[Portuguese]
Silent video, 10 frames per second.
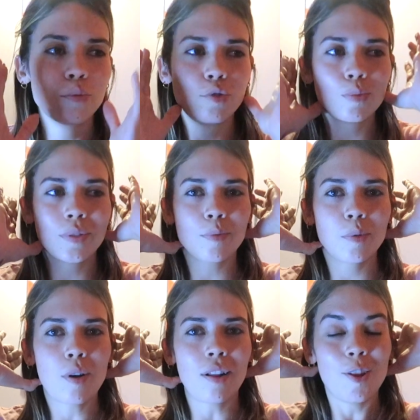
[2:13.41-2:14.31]
Um dos motivos
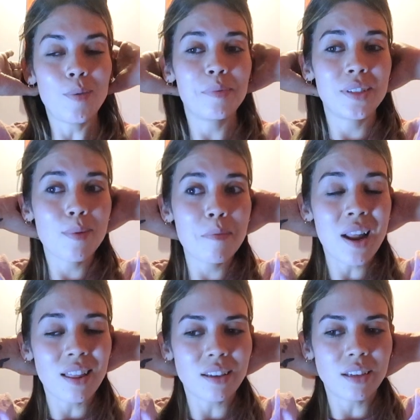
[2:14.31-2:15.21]
pelo qual não me apetecia mesmo
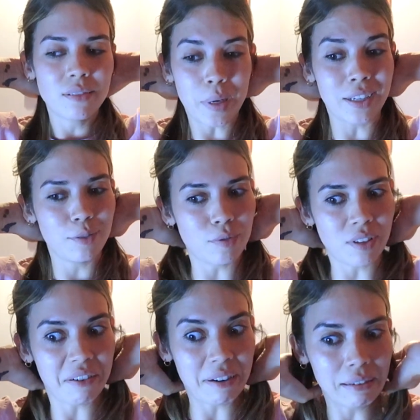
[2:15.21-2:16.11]
nada ir para além do
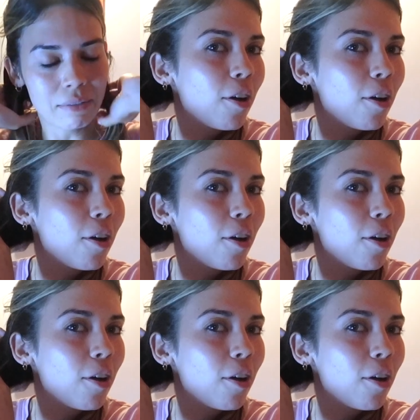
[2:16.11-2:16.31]
dinheiro, não é?